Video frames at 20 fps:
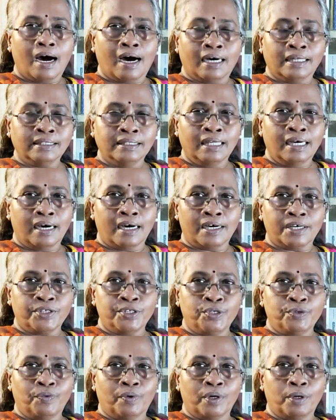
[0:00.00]
அந்த
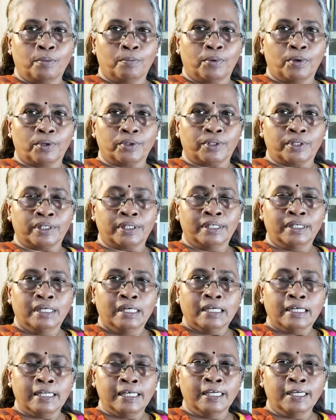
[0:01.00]
அர்ஜ் வரும்போது
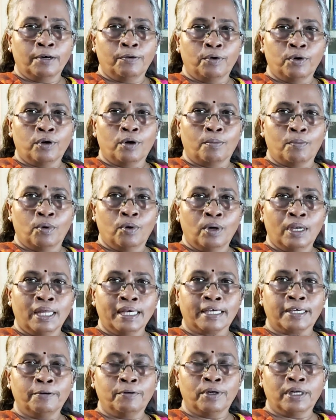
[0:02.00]
நீங்கள் உங்கள்
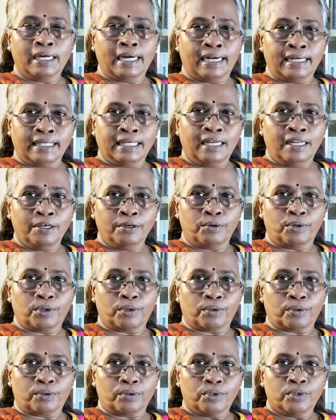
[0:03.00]
மூளைக்கு ஒரு கட்டளை
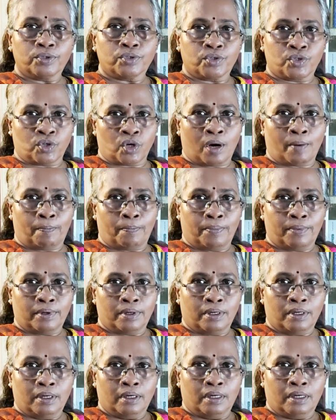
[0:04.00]
கொடுக்கணும் ஸ்டாப்
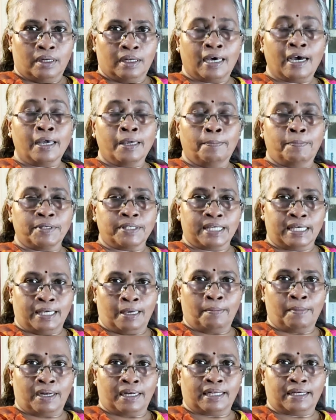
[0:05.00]
நான் இப்போ
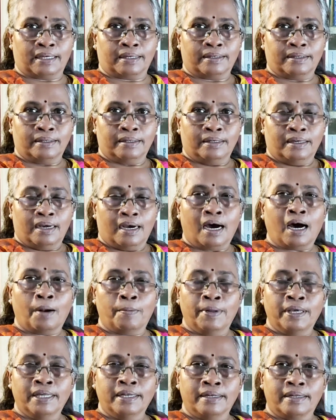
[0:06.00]
செய்ய மாட்டேன்
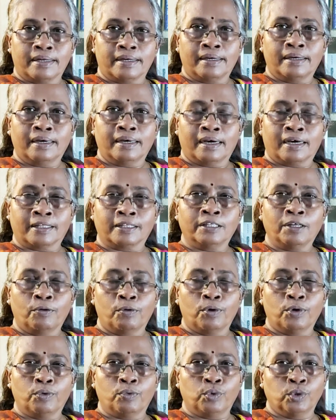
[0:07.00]
அப்படின்ற அந்த
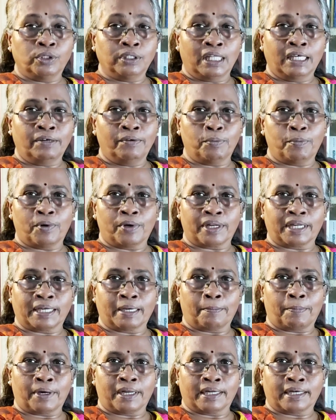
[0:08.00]
ஒரு உத்தரவு
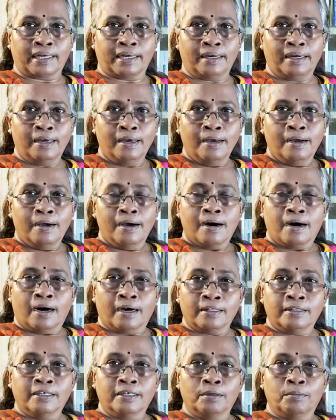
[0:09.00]
போடுறீங்க பாருங்கள்
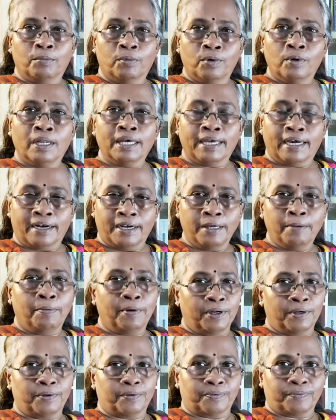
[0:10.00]
அதுக்கு மூளை
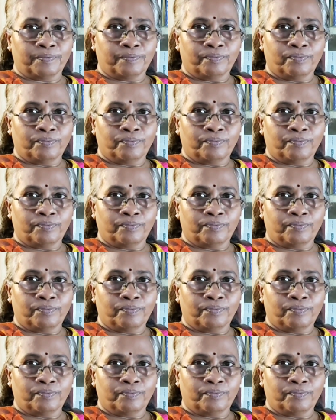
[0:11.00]
அடிபணியும்